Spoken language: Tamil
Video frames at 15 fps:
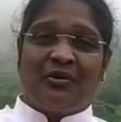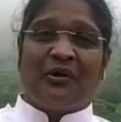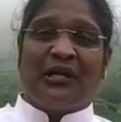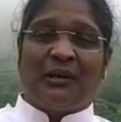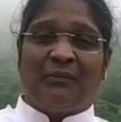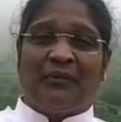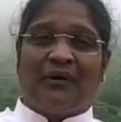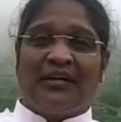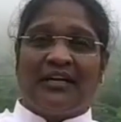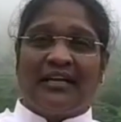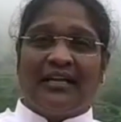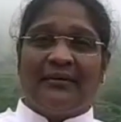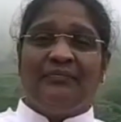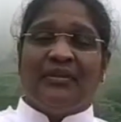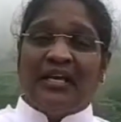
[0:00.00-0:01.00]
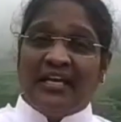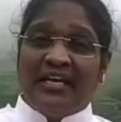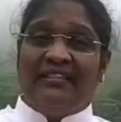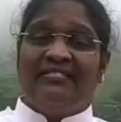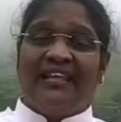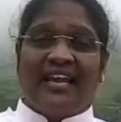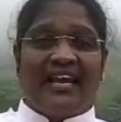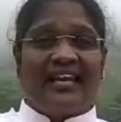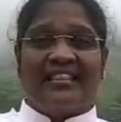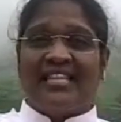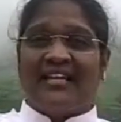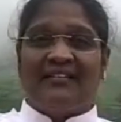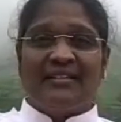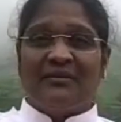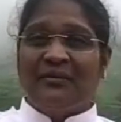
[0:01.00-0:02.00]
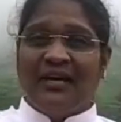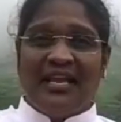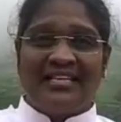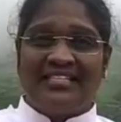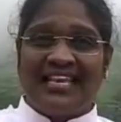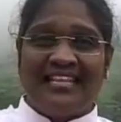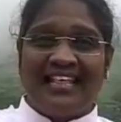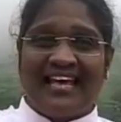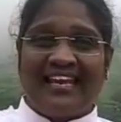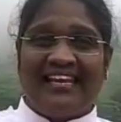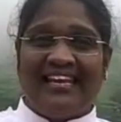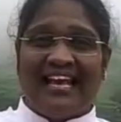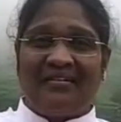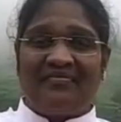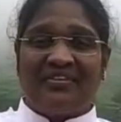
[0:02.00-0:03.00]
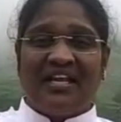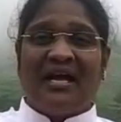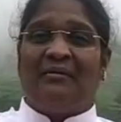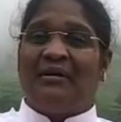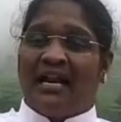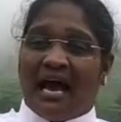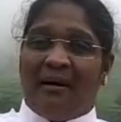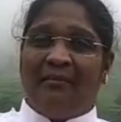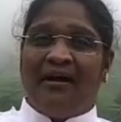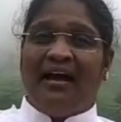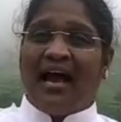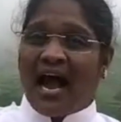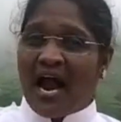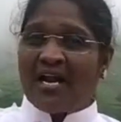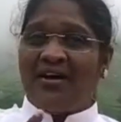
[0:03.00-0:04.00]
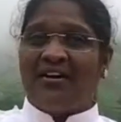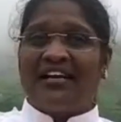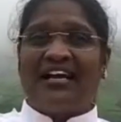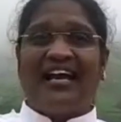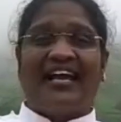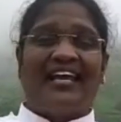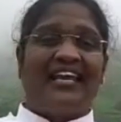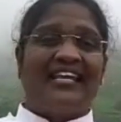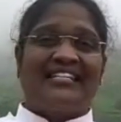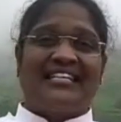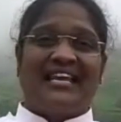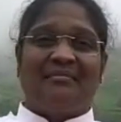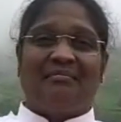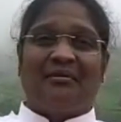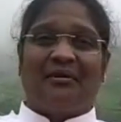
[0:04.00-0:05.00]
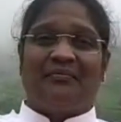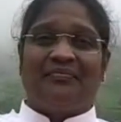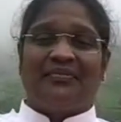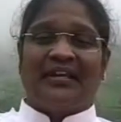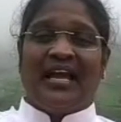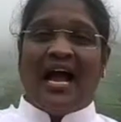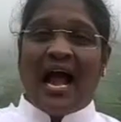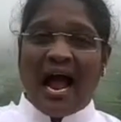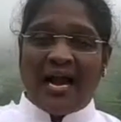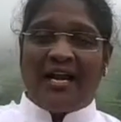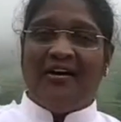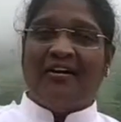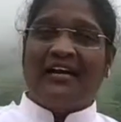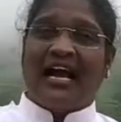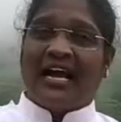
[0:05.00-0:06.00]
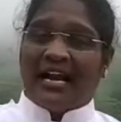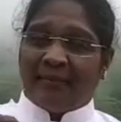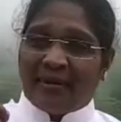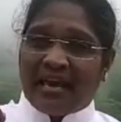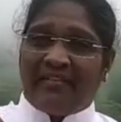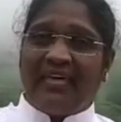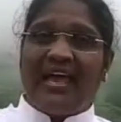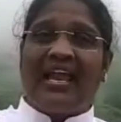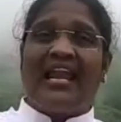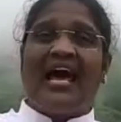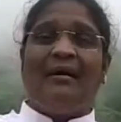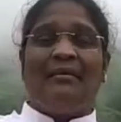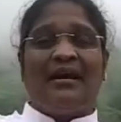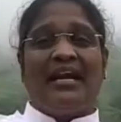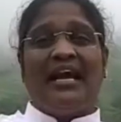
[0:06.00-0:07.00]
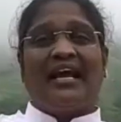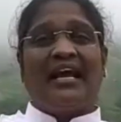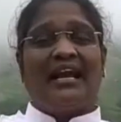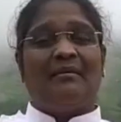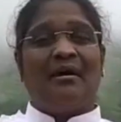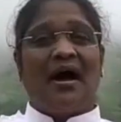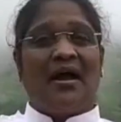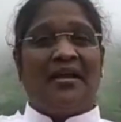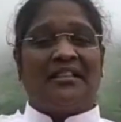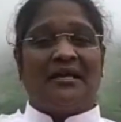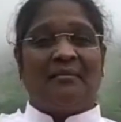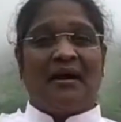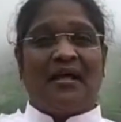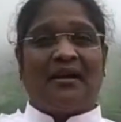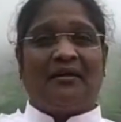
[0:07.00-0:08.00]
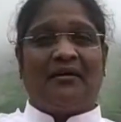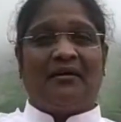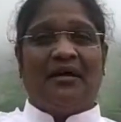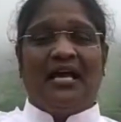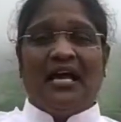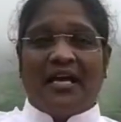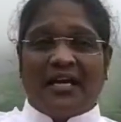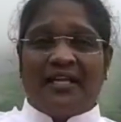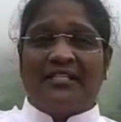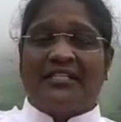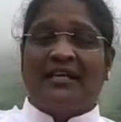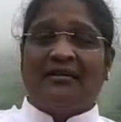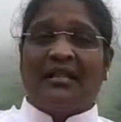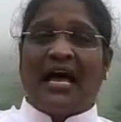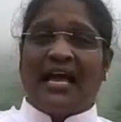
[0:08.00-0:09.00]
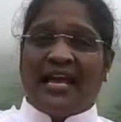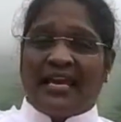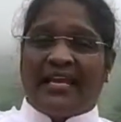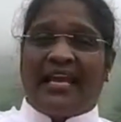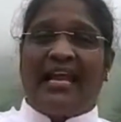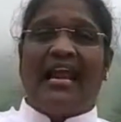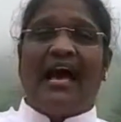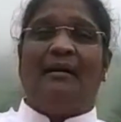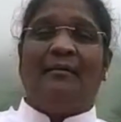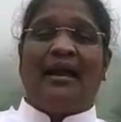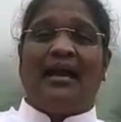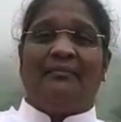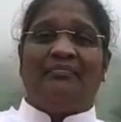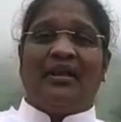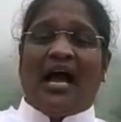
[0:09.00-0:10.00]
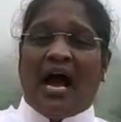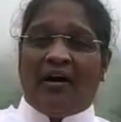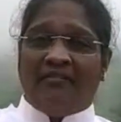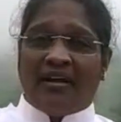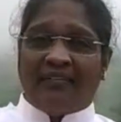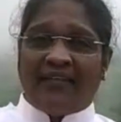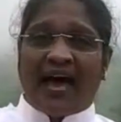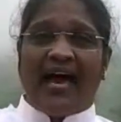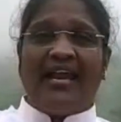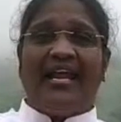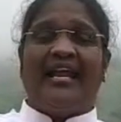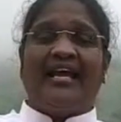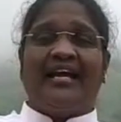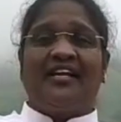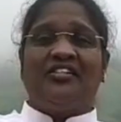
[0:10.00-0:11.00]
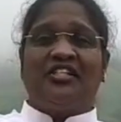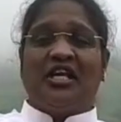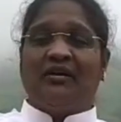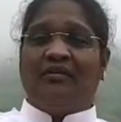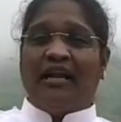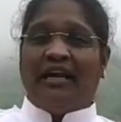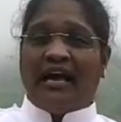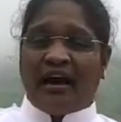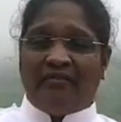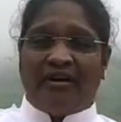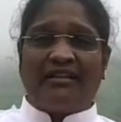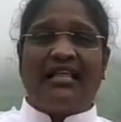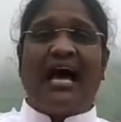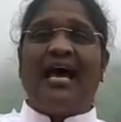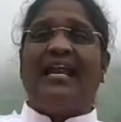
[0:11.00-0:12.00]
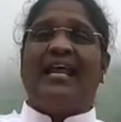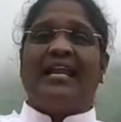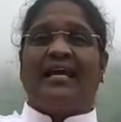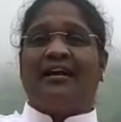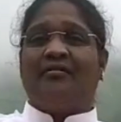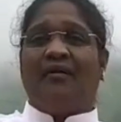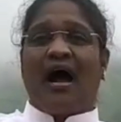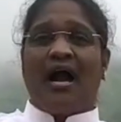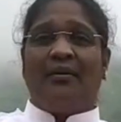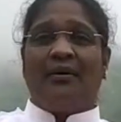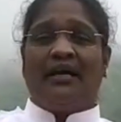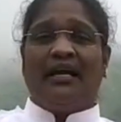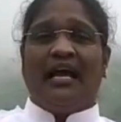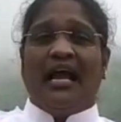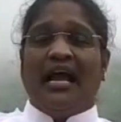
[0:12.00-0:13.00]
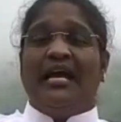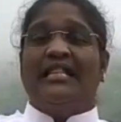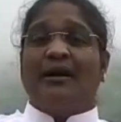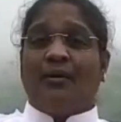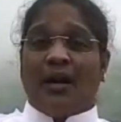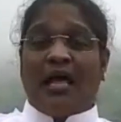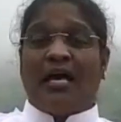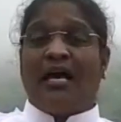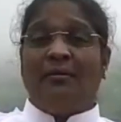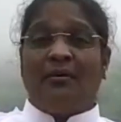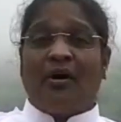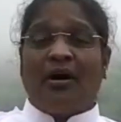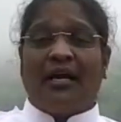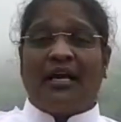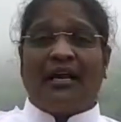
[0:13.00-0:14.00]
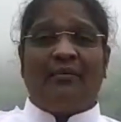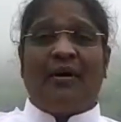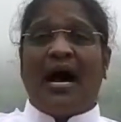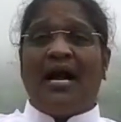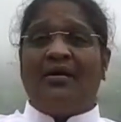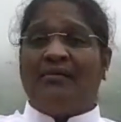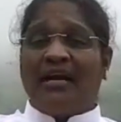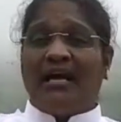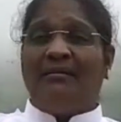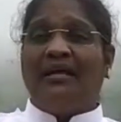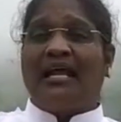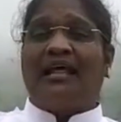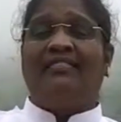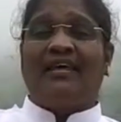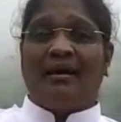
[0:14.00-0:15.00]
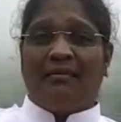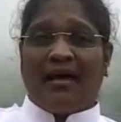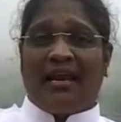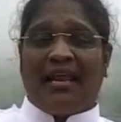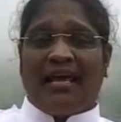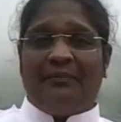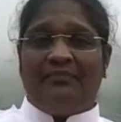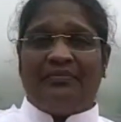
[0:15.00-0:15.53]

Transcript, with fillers: தூக்கி போட்டுட்டு இந்த இடத்துல வந்து ஊழியம் செய்தார் இல்லையா நாம ஆண்டவருக்காக என்ன செய்ய போறோம் ஆண்டவருக்காக நம்ம எதையெல்லாம் இழக்க நம்ம ஆயத்தமா இருக்கிறோம் கிறிஸ்து தான் எனக்கு எல்லாமே அவர் தான் எனக்கு ஜீவன் அவர் தான் எனக்கு வாழ்வு இந்த உலகம் கொடுக்கிற வாழ்வு எல்லாம் நிரந்தரம் அல்ல